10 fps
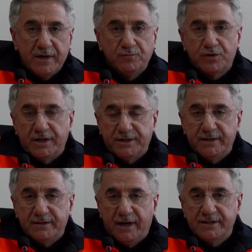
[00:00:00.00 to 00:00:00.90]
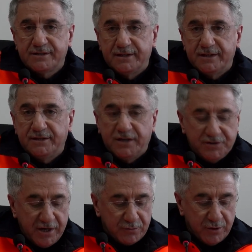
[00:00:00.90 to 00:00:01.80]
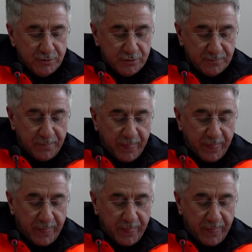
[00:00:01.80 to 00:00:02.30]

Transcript: Ben buradan hassaten teşekkür ediyorum.